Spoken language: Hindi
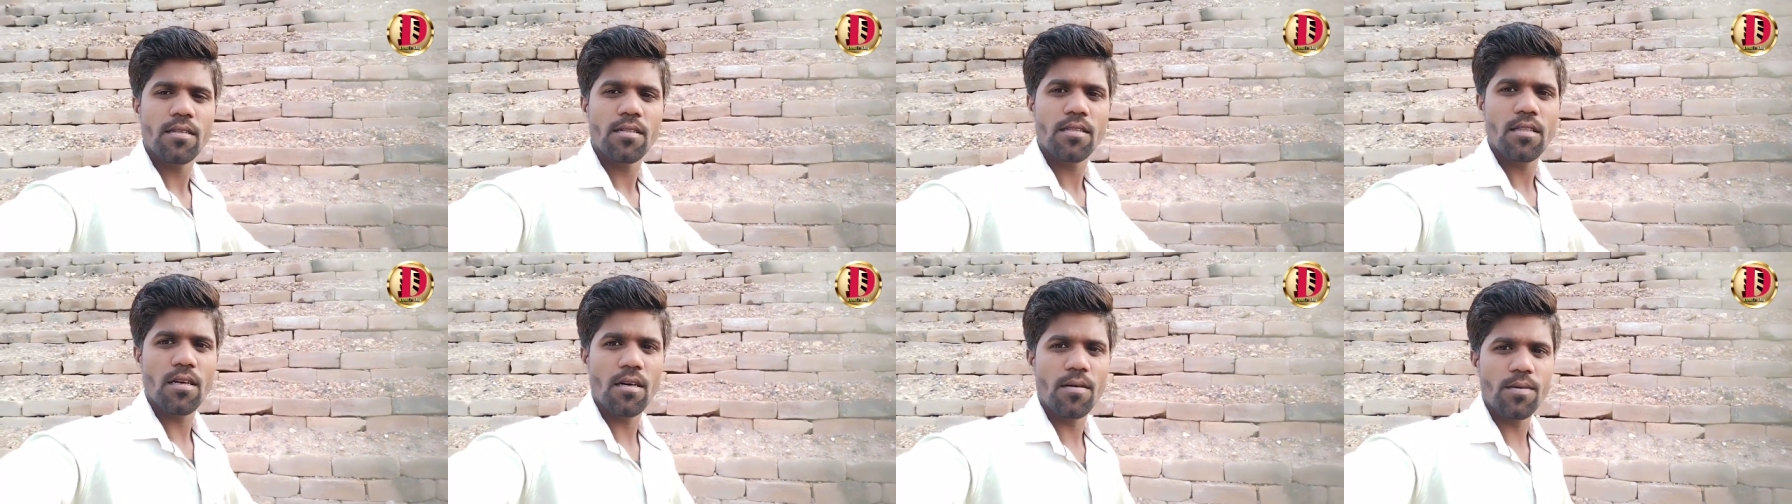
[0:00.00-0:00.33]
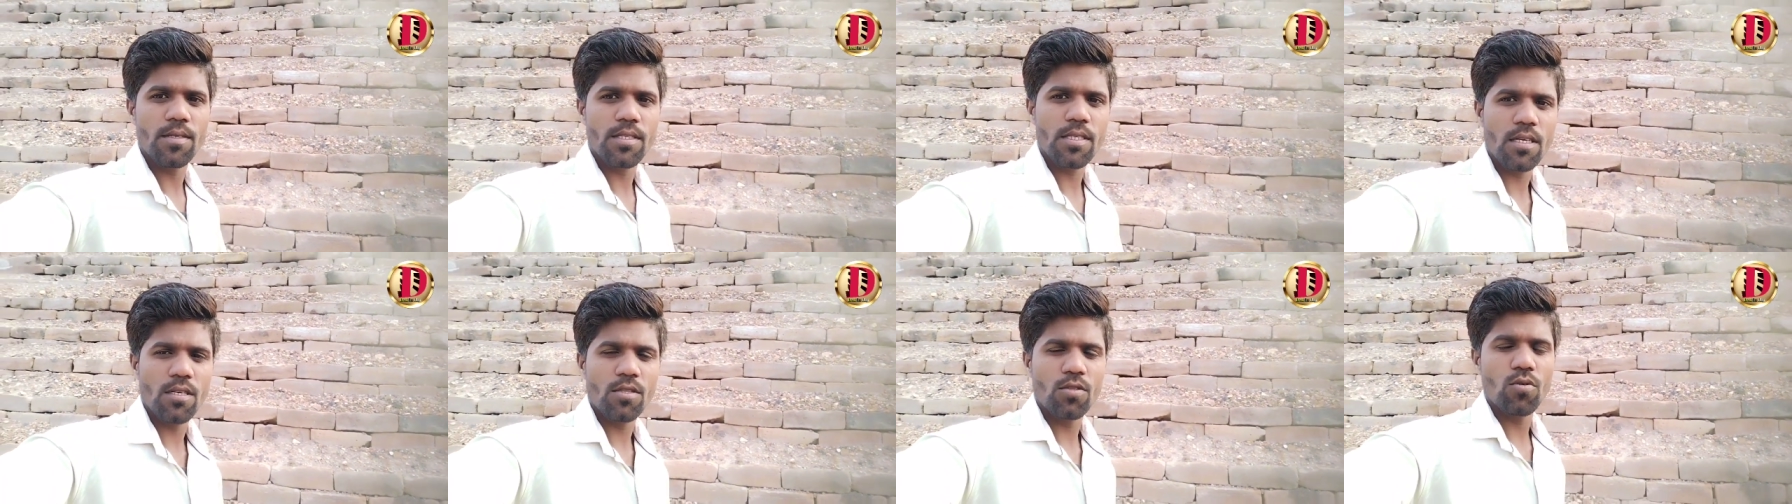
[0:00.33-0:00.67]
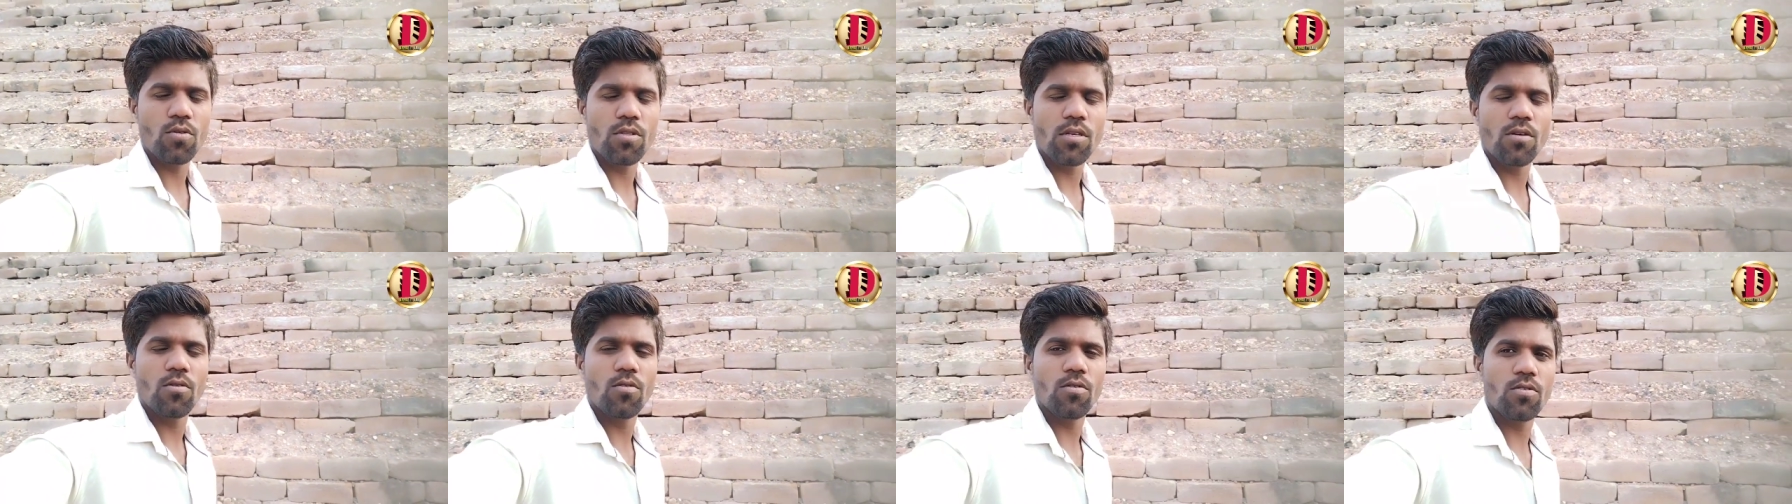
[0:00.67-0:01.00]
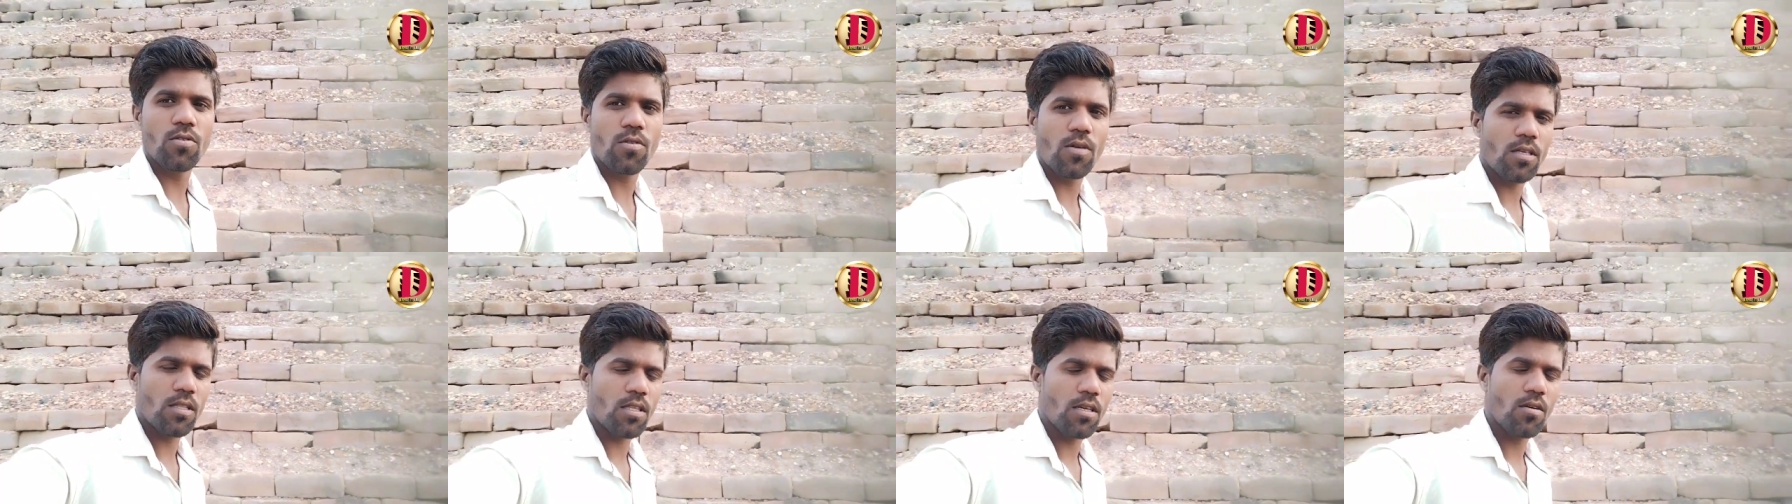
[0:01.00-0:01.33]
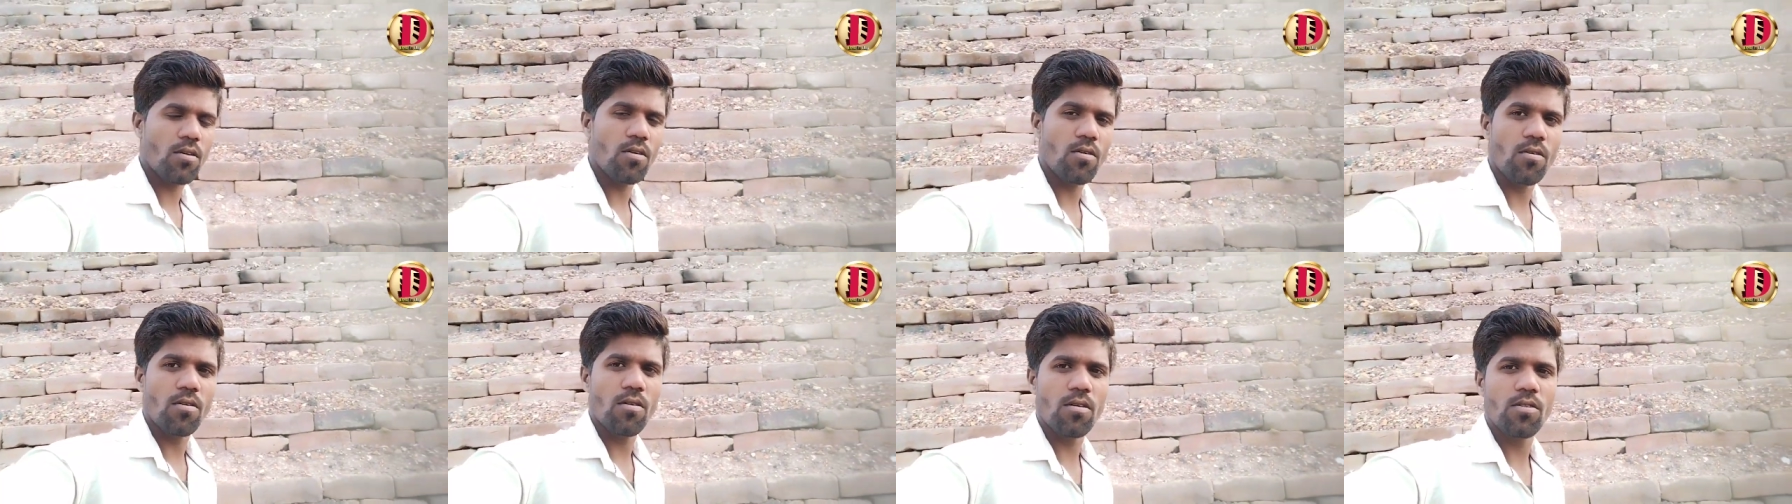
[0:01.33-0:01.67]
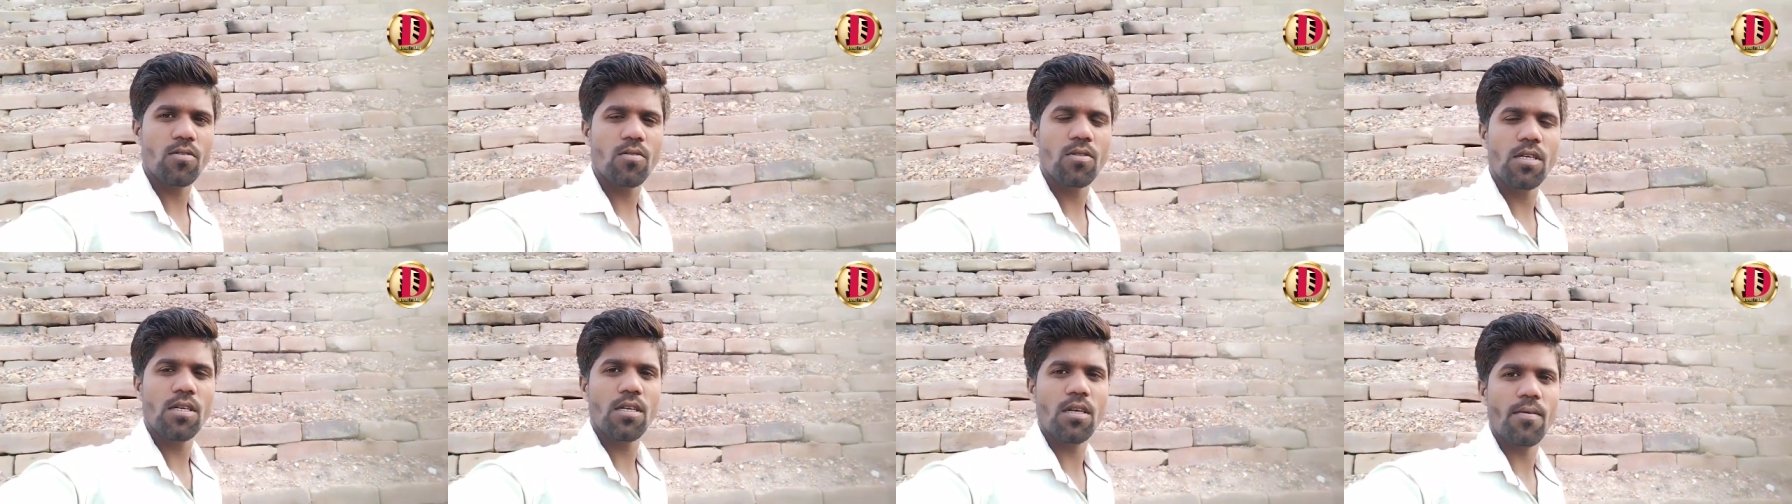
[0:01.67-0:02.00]
तब इसके दो दिन हो चुके थे और
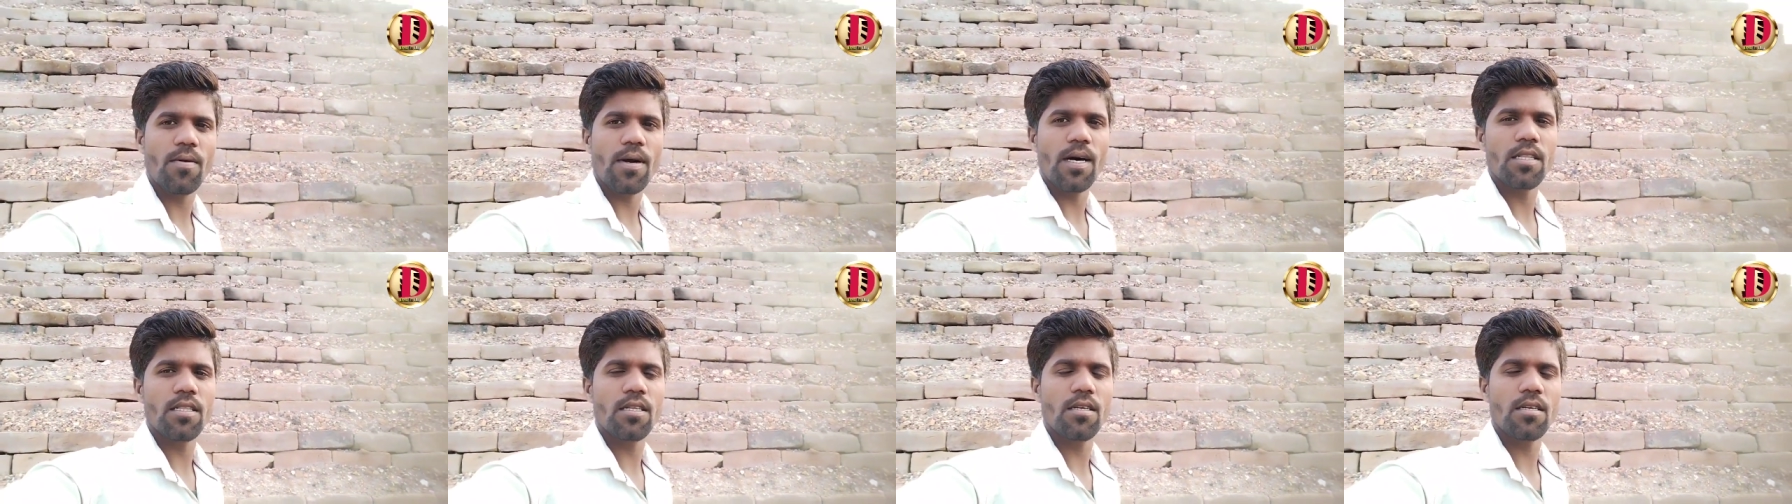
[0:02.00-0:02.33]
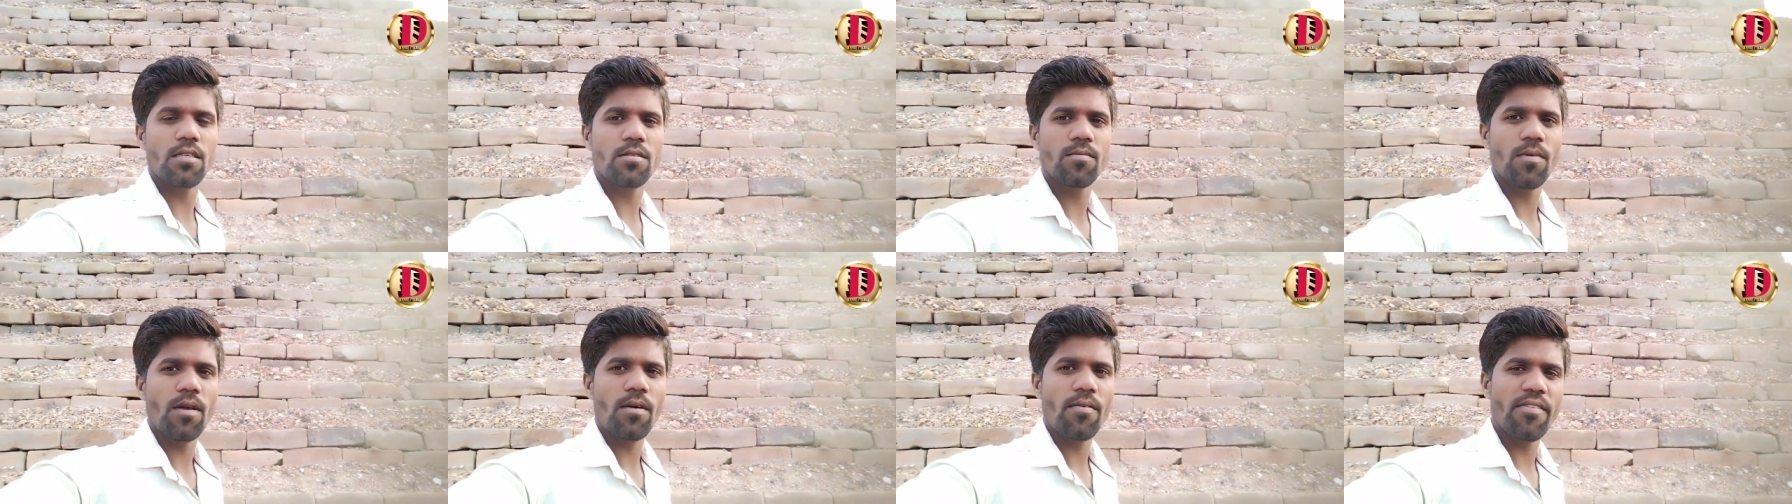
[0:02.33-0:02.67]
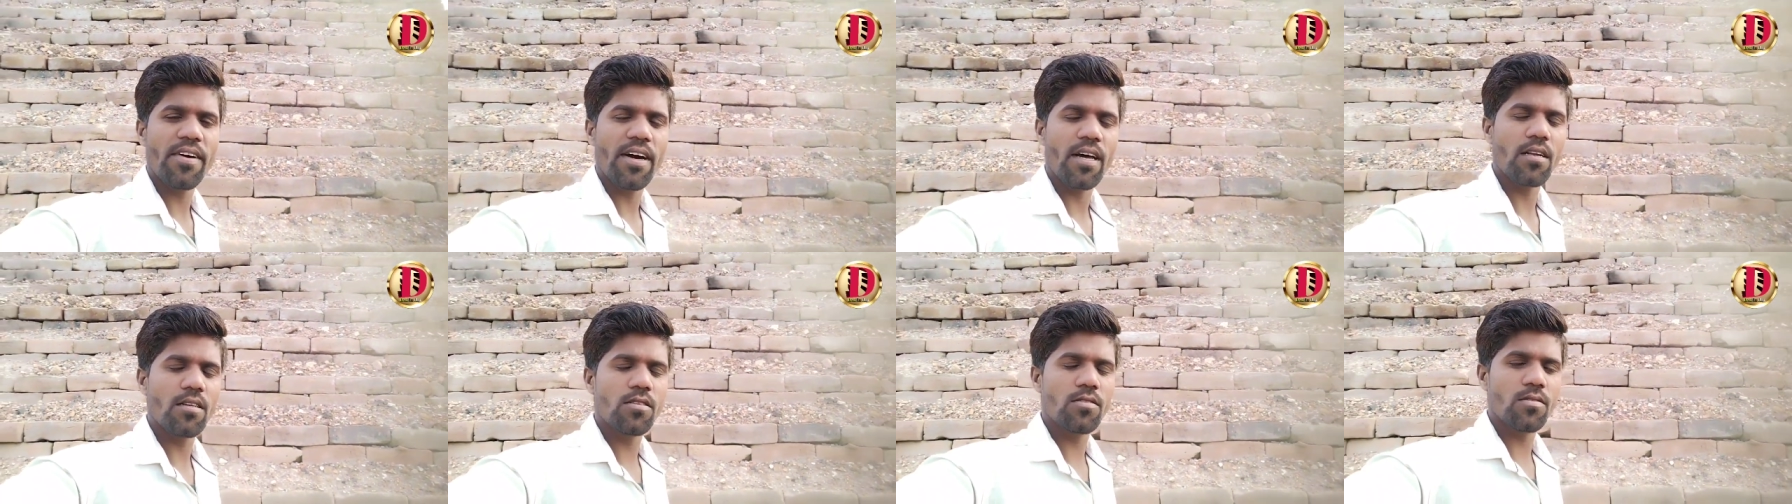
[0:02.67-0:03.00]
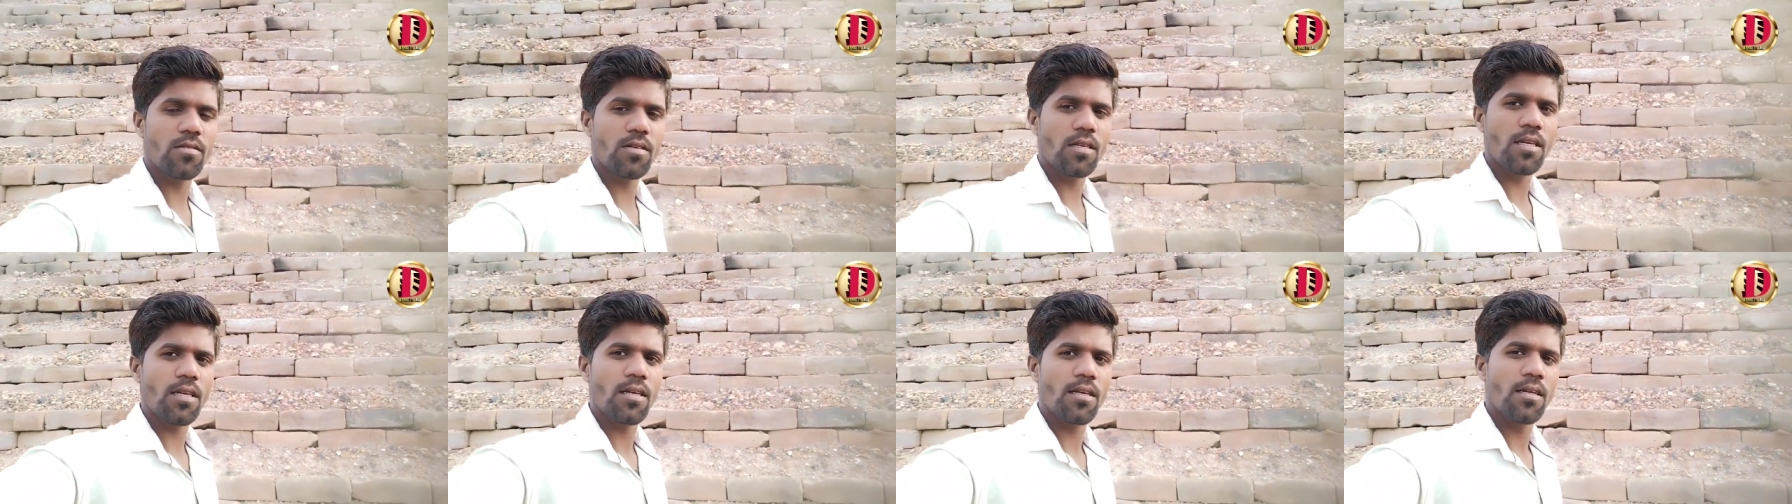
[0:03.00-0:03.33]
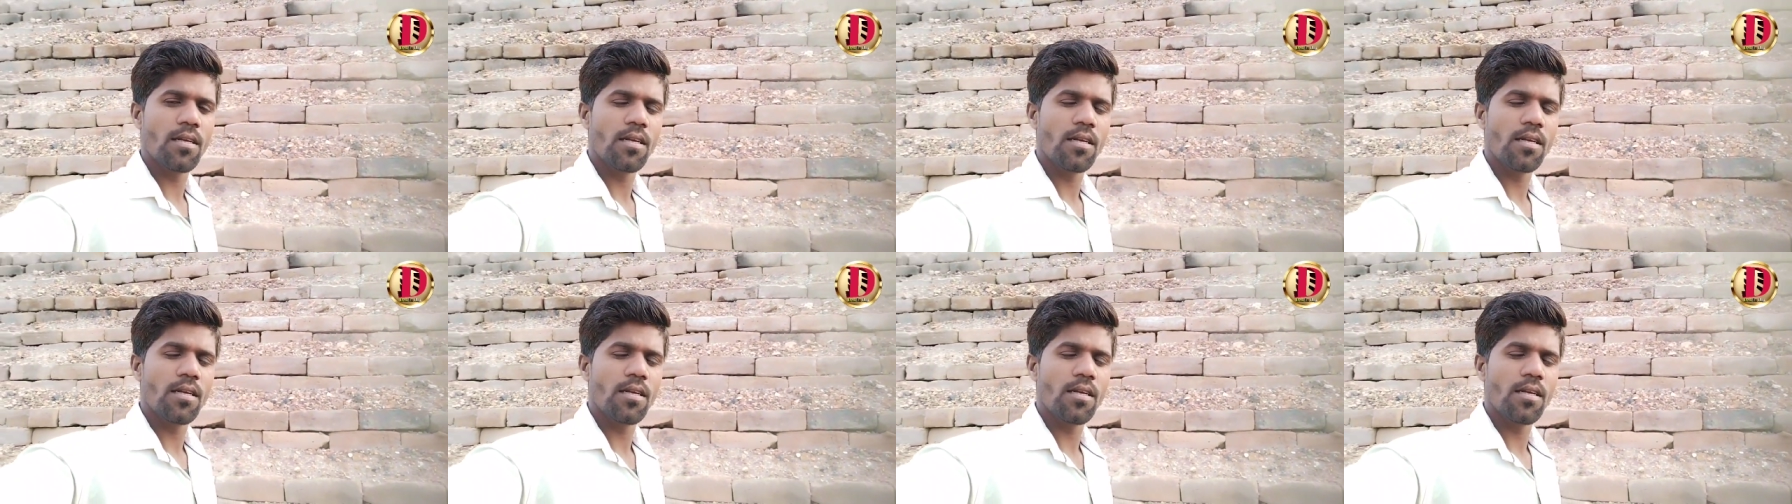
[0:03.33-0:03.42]
दो दिन के बाद ही इसमें बारिश हुई